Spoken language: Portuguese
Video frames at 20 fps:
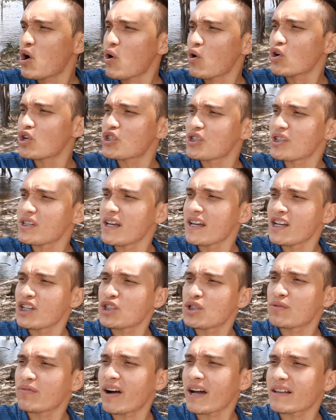Hoje a
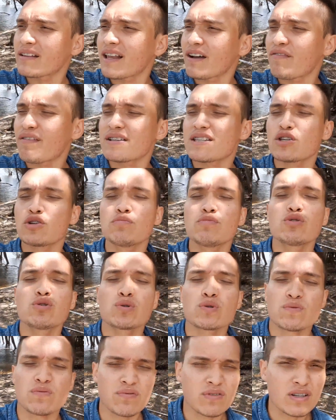gente vai estar tá fazendo
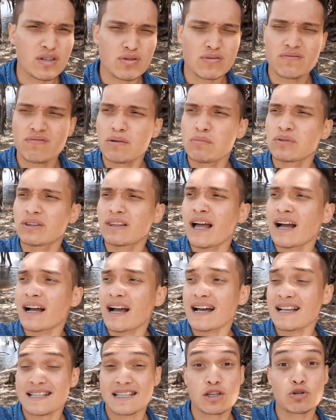muitos vídeos, vamos estar
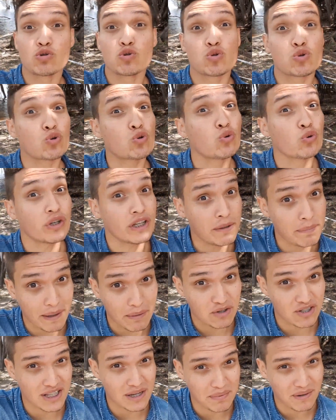tá caçando sucuri
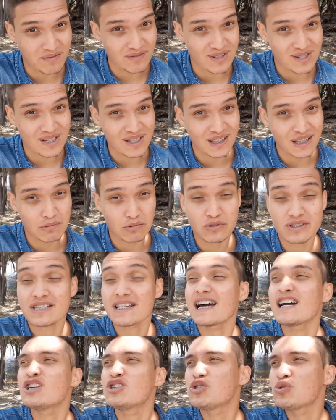para mostrar para você, tá bom?
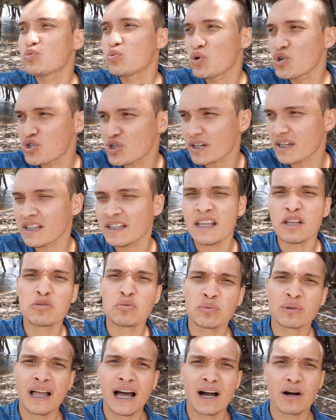Sair de noite aqui
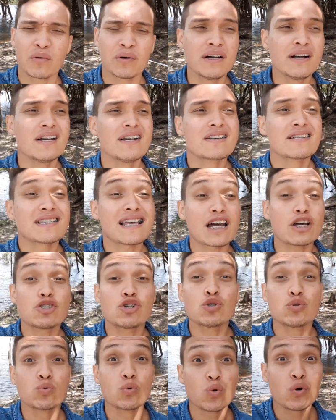dentro d'água, sair
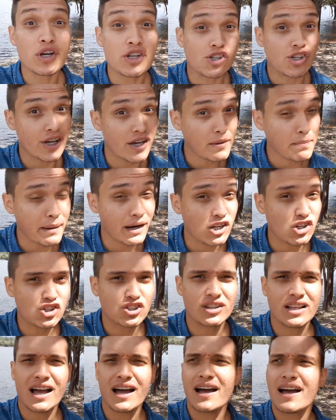de noite aí para a
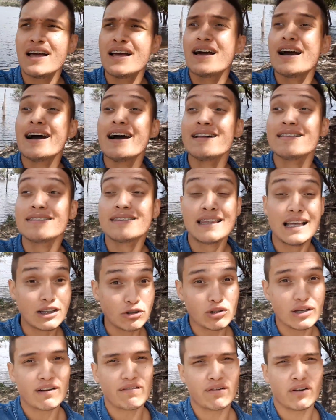gente estar tá
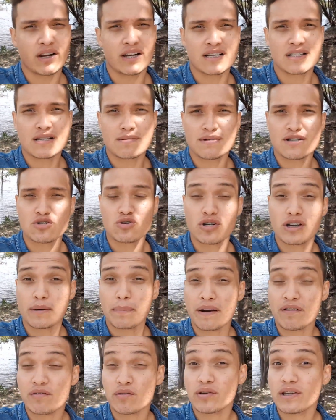andando na floresta amazônica
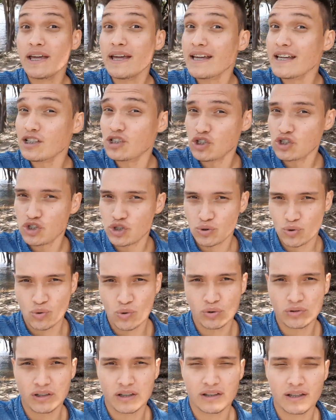para ver o que, que a gente
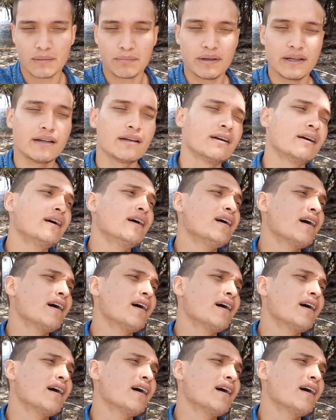encontra, tá bem?